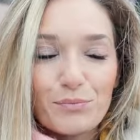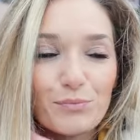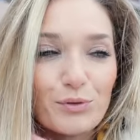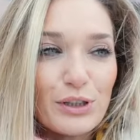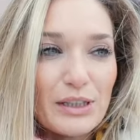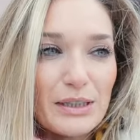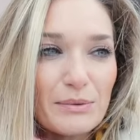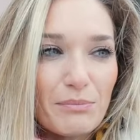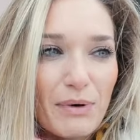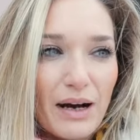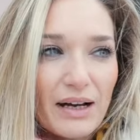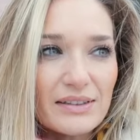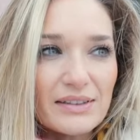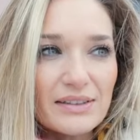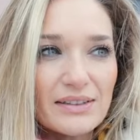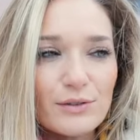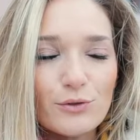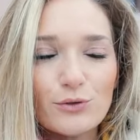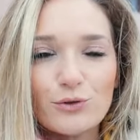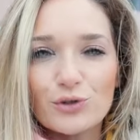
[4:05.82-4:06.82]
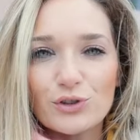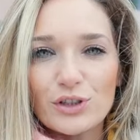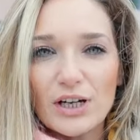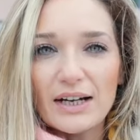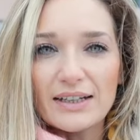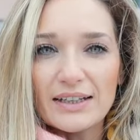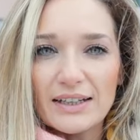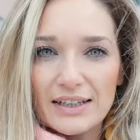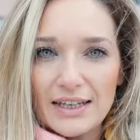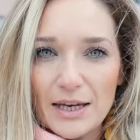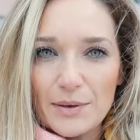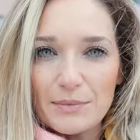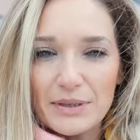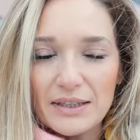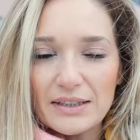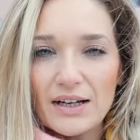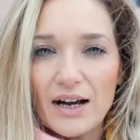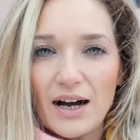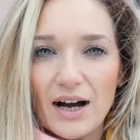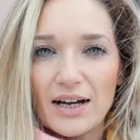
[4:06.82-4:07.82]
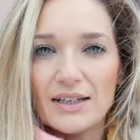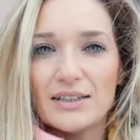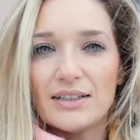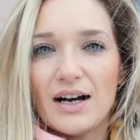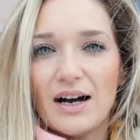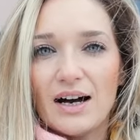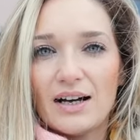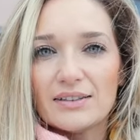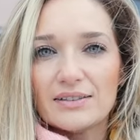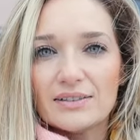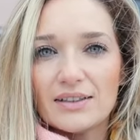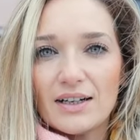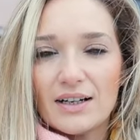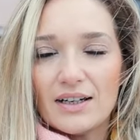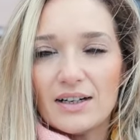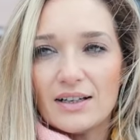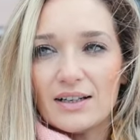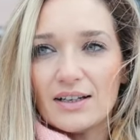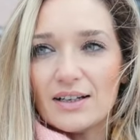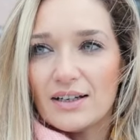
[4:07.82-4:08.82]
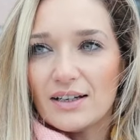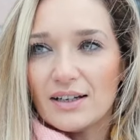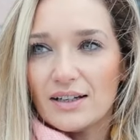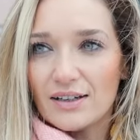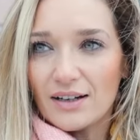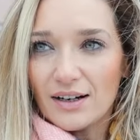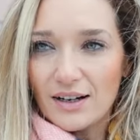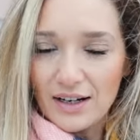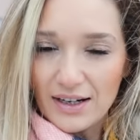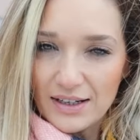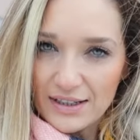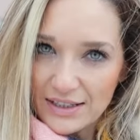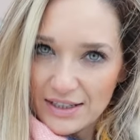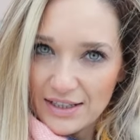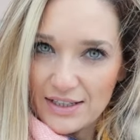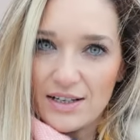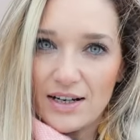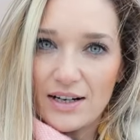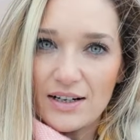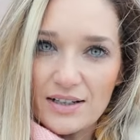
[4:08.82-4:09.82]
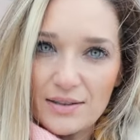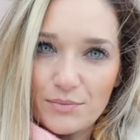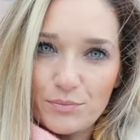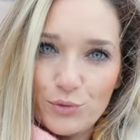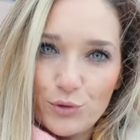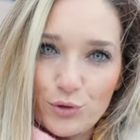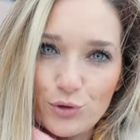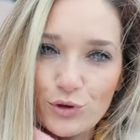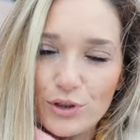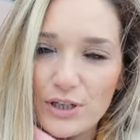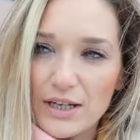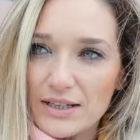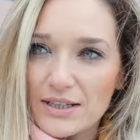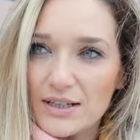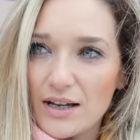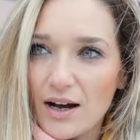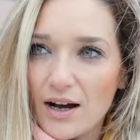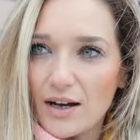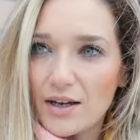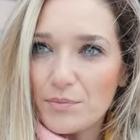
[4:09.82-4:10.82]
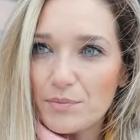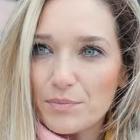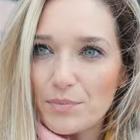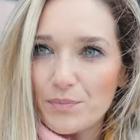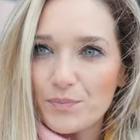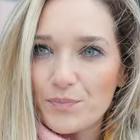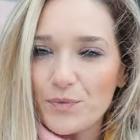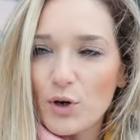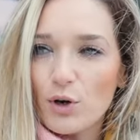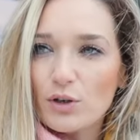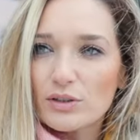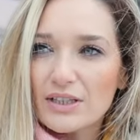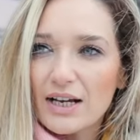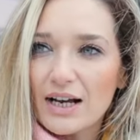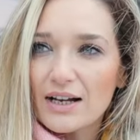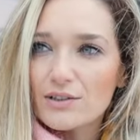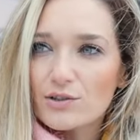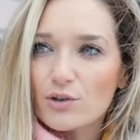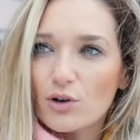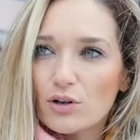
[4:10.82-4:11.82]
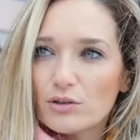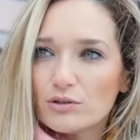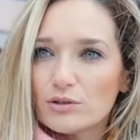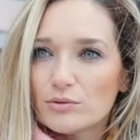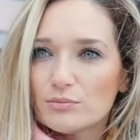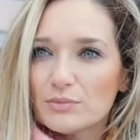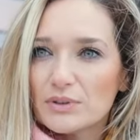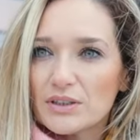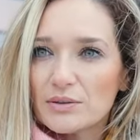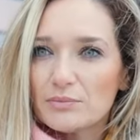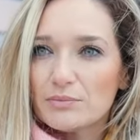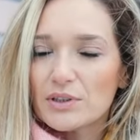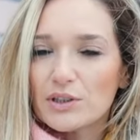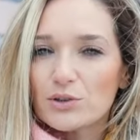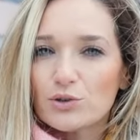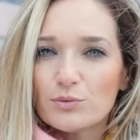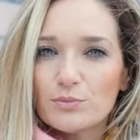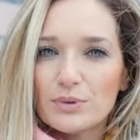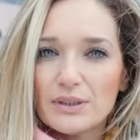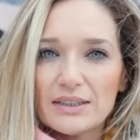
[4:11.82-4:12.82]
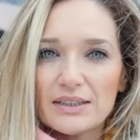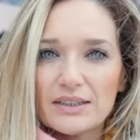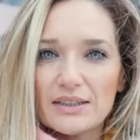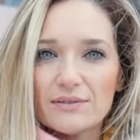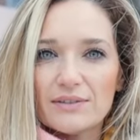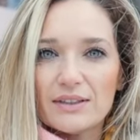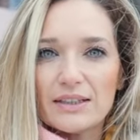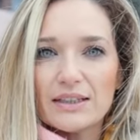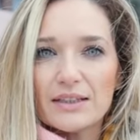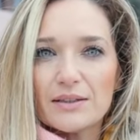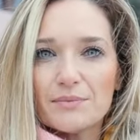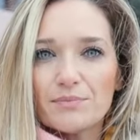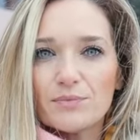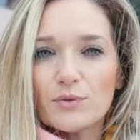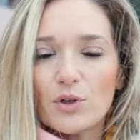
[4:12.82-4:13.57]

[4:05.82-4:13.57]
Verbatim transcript: Bu liman 3 tane gemiyi de aynı anda e, ağırlayacak büyüklüğe sahip. Otelci olduğum için bir de şu bilgiyi vereyim.